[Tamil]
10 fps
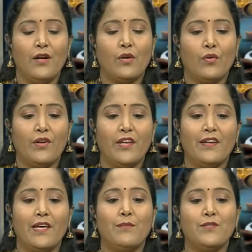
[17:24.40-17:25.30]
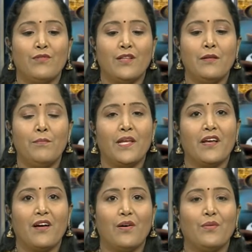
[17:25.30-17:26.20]
டுவெண்ட்டி டைம்ஸ் வந்து
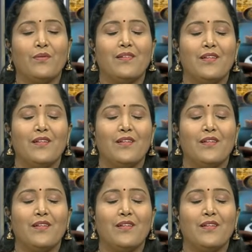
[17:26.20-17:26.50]
பிளிங்க் ஆகும்